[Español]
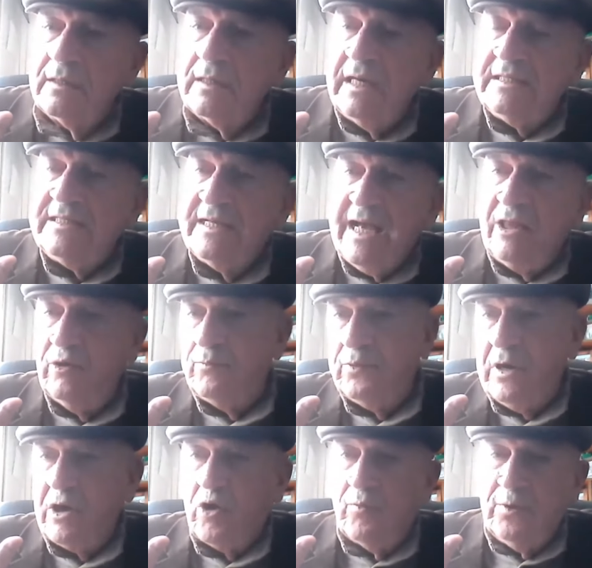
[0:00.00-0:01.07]
criticado
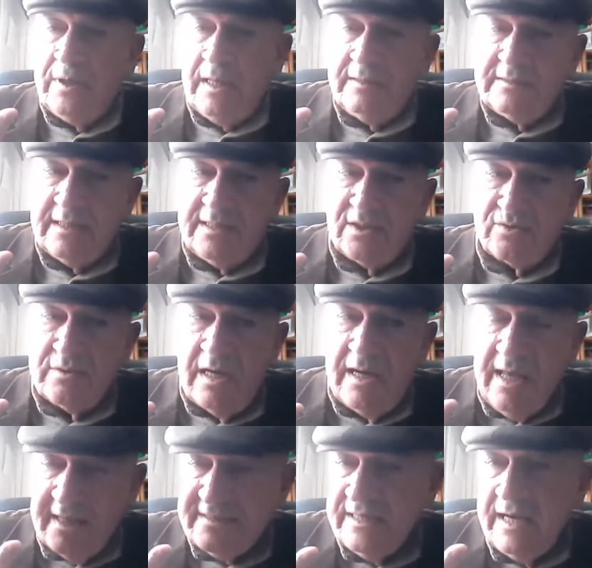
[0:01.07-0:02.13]
por la comunidad
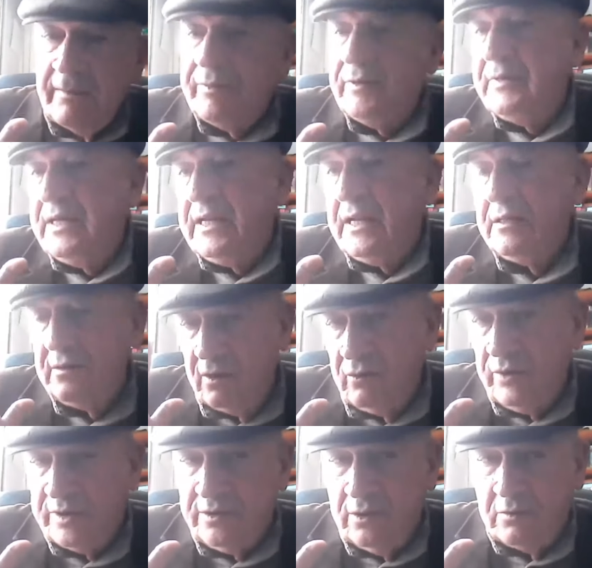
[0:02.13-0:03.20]
internacional. Esa es la primera
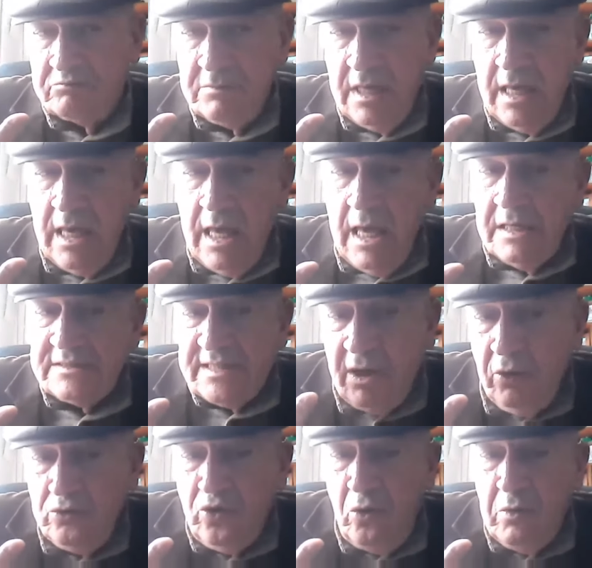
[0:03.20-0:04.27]
cuestión.
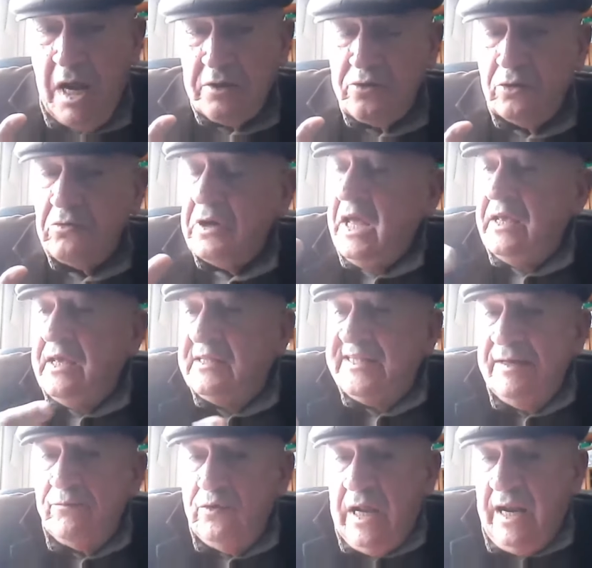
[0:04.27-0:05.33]
Segundo lugar, yo creo que hay que
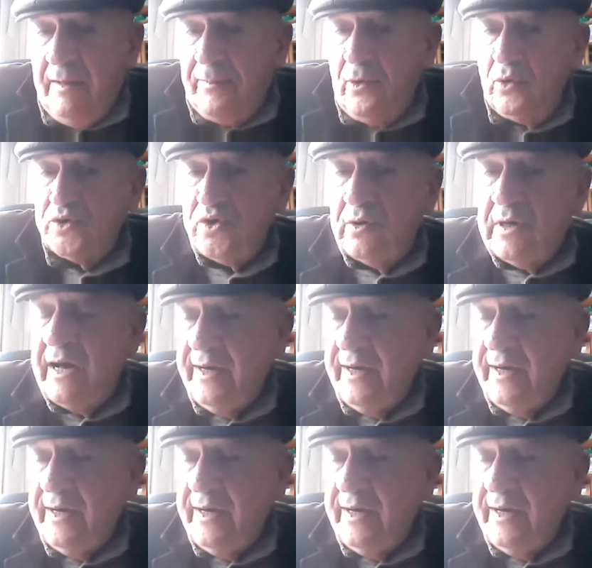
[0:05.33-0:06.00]
estimular la producción